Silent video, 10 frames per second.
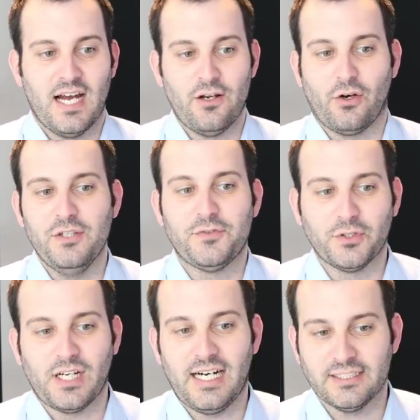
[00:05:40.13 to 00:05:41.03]
Alors il
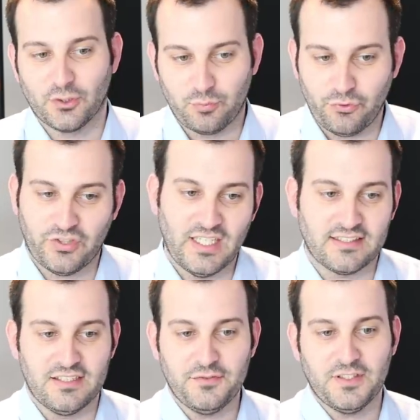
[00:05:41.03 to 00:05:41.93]
faudra être plus
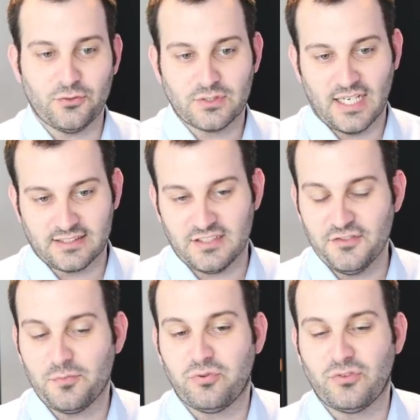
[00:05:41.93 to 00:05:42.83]
sélectif et donc
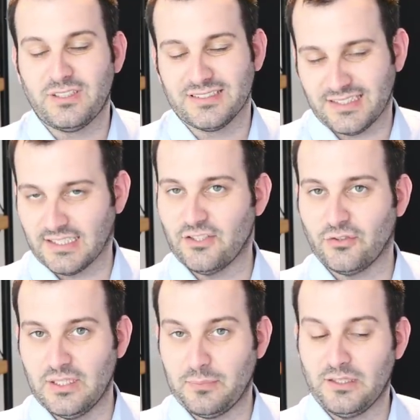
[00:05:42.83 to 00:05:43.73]
actif pour tirer
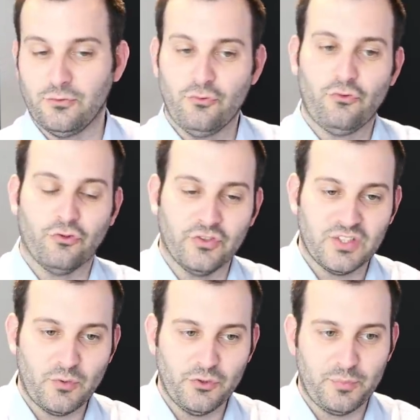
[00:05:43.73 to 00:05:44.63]
son épingle du jeu,
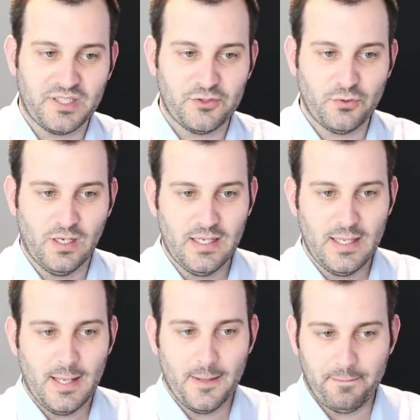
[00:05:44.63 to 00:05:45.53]
c'est mon opinion
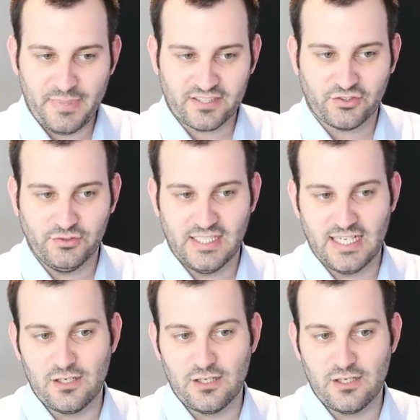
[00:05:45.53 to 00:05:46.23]
personnelle.